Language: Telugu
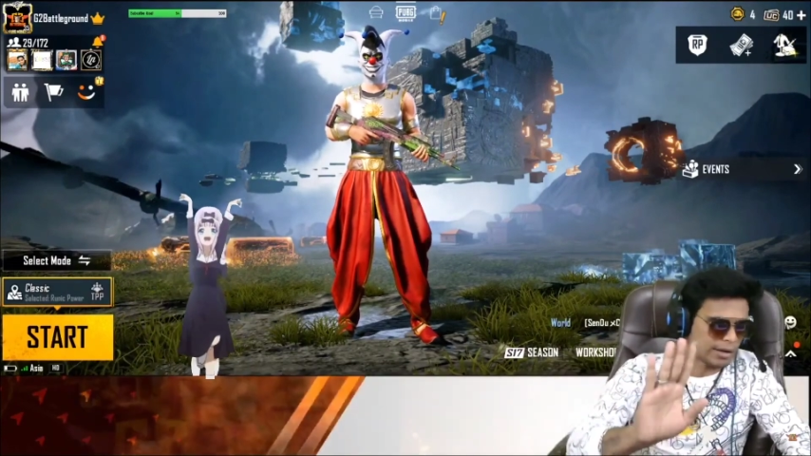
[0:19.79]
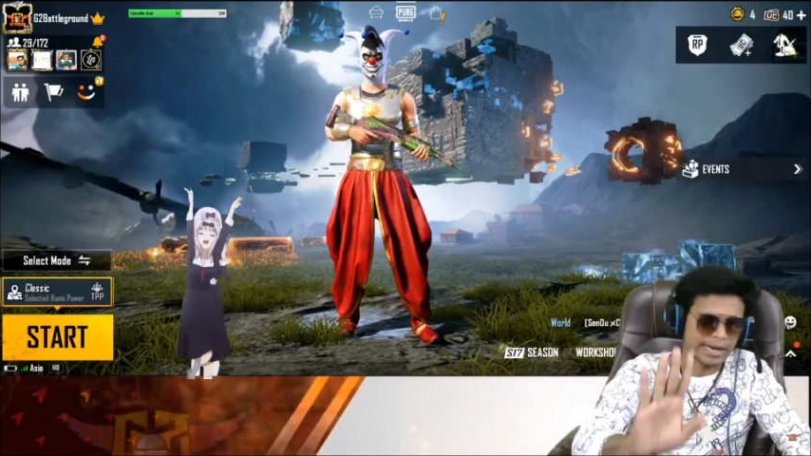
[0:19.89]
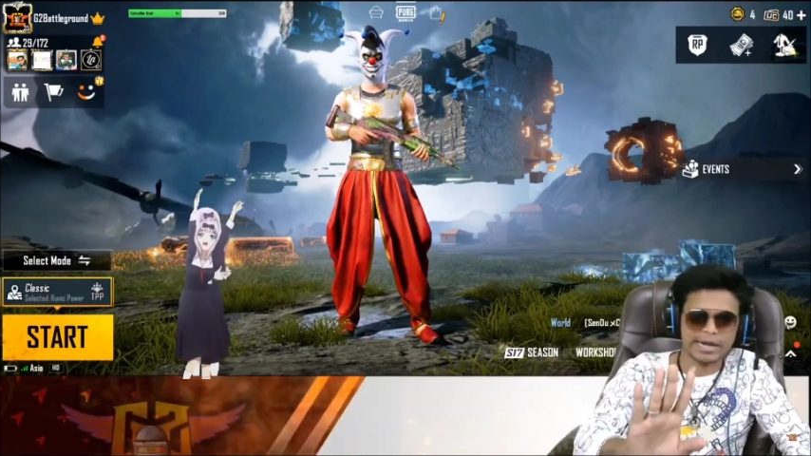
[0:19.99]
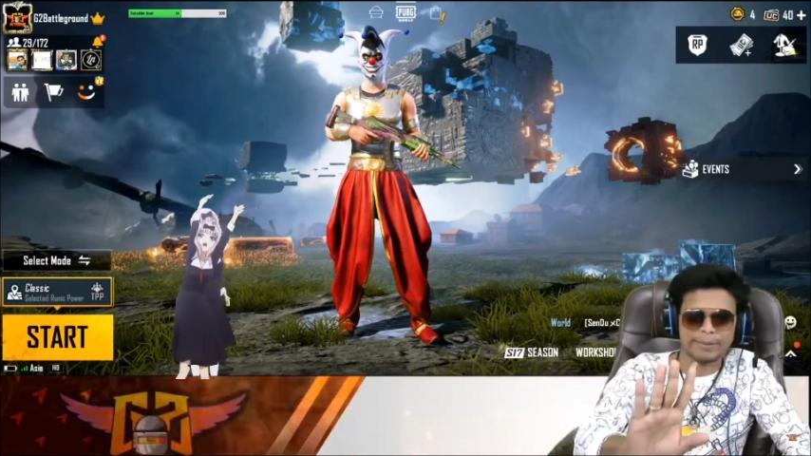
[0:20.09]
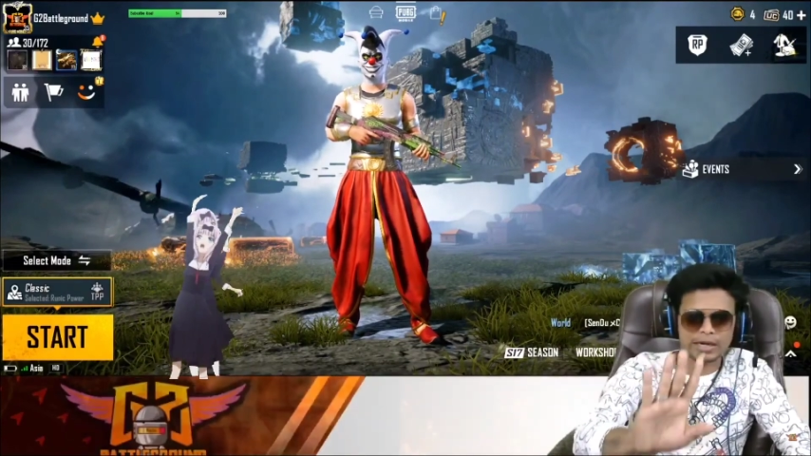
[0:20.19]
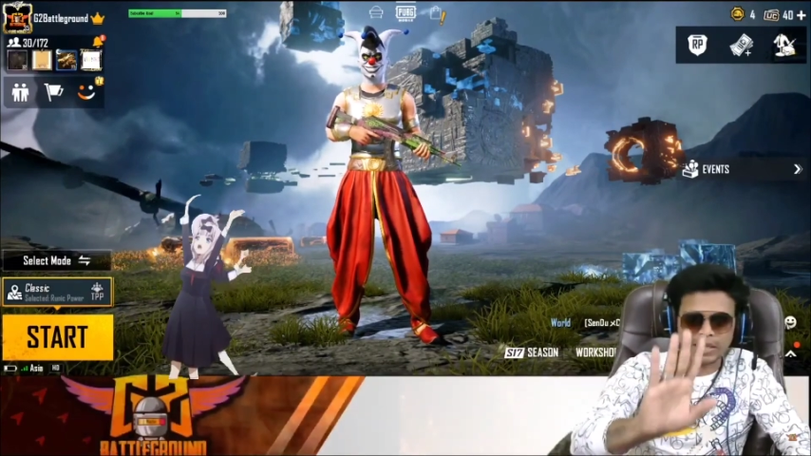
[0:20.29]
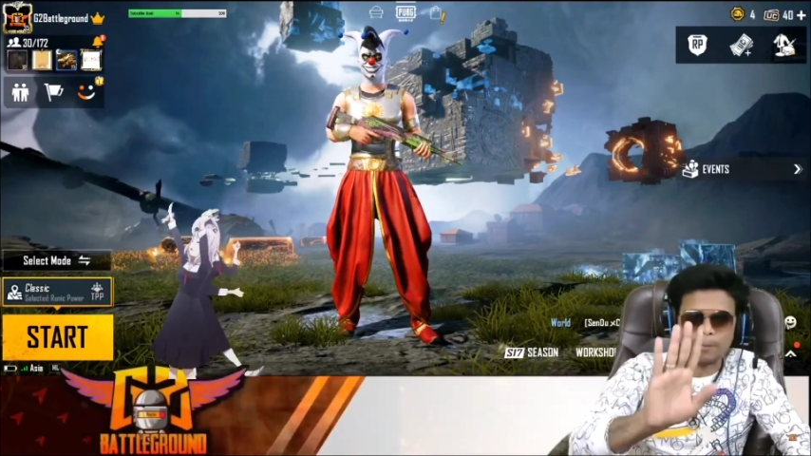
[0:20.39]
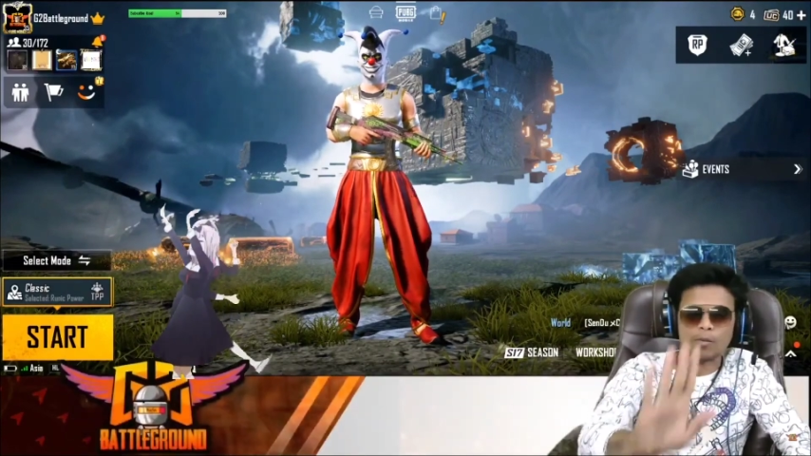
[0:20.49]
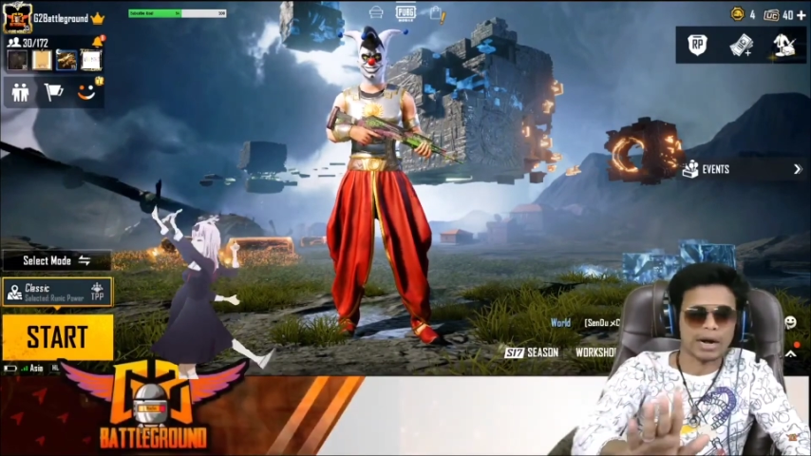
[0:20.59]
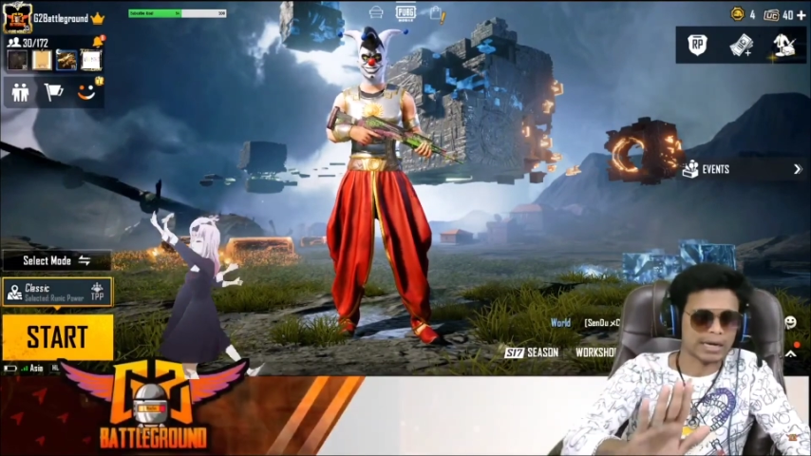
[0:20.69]
నేనేమైనా
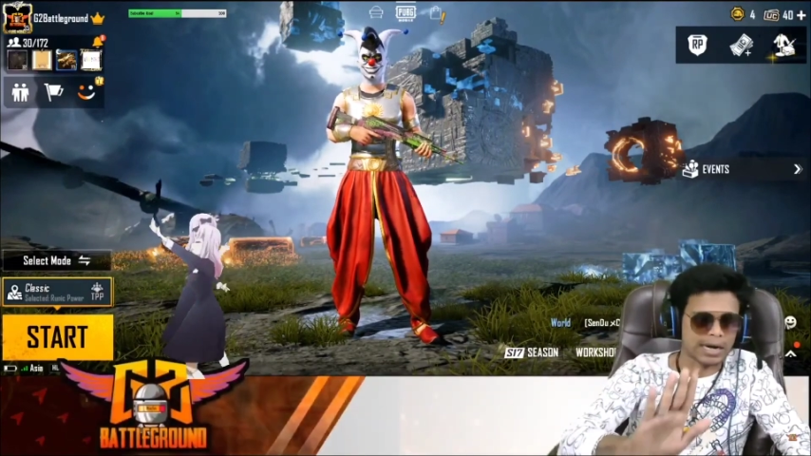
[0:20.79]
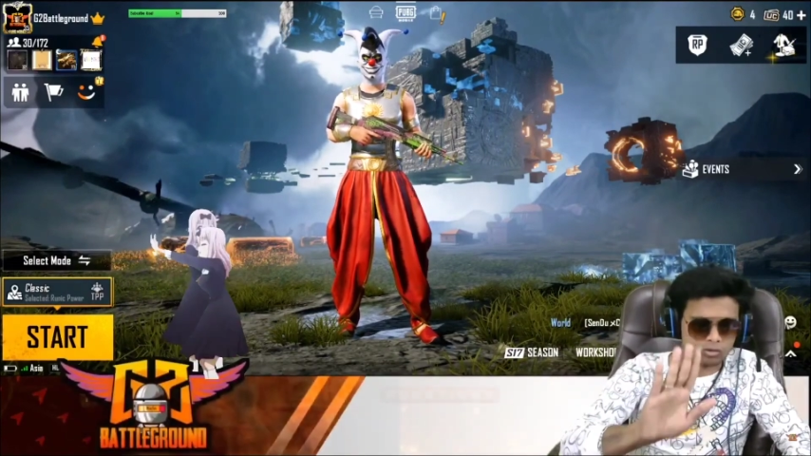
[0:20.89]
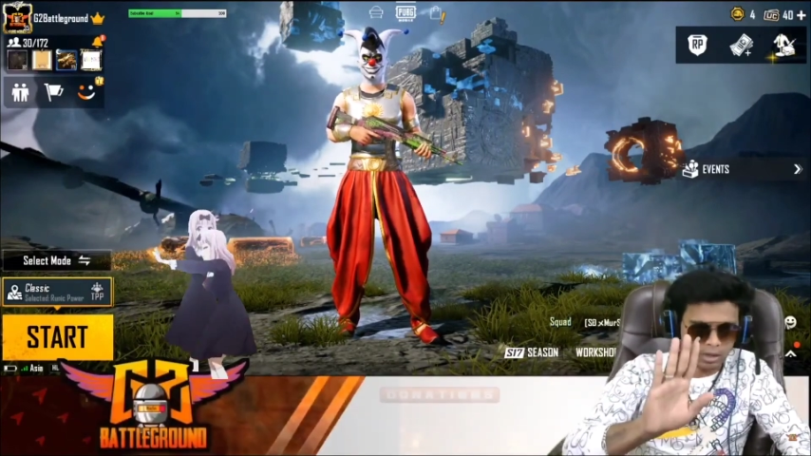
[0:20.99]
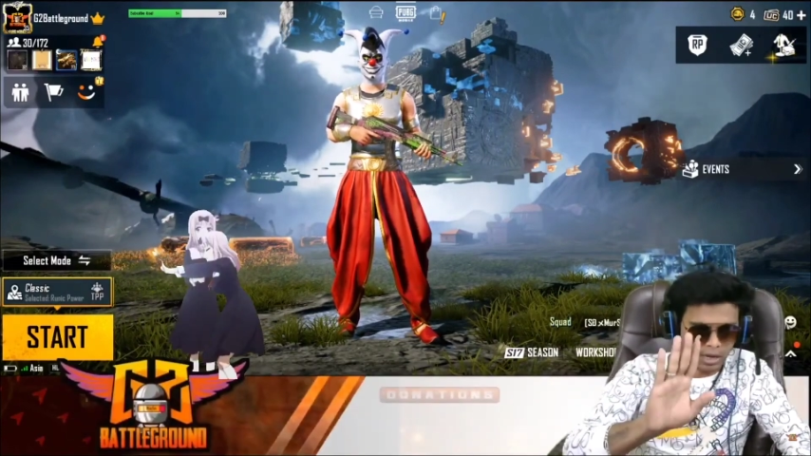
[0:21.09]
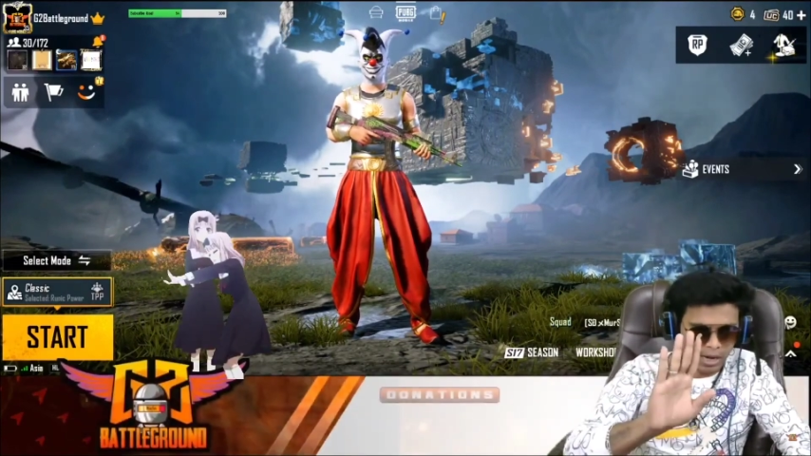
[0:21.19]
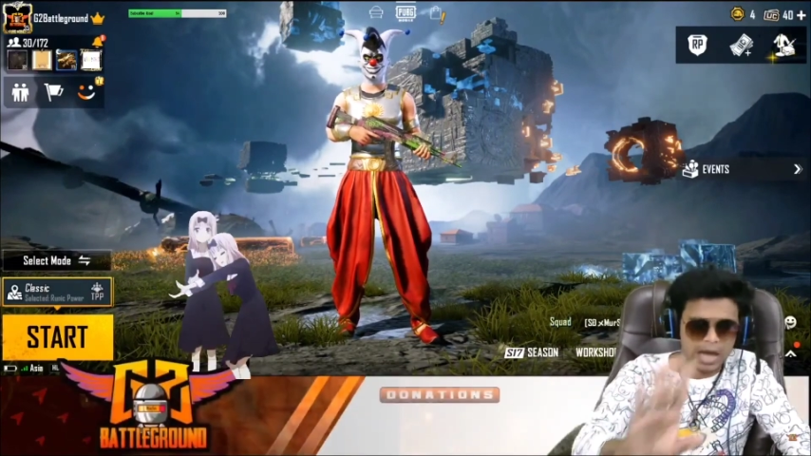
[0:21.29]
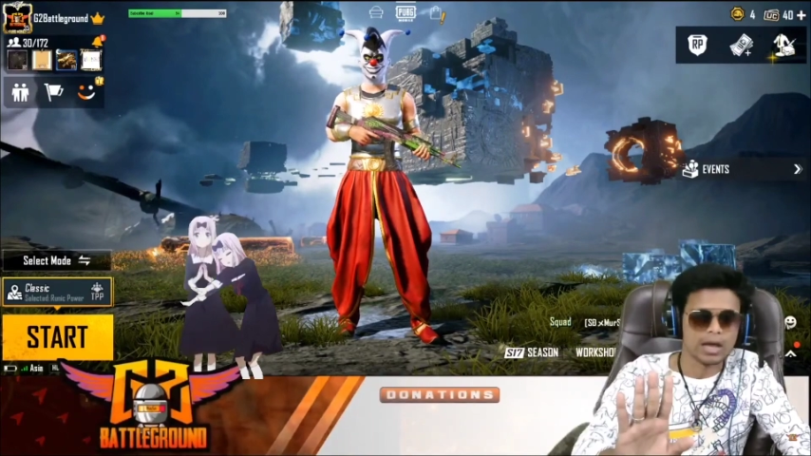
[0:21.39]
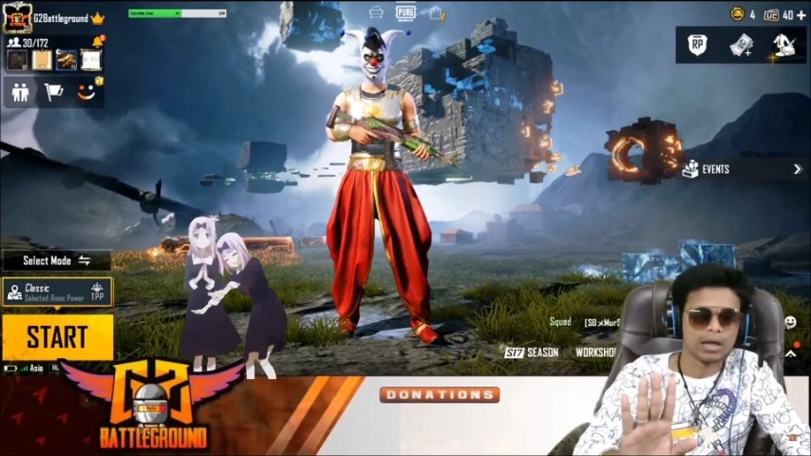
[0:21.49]
తప్పు మాట్లాడుతున్నానా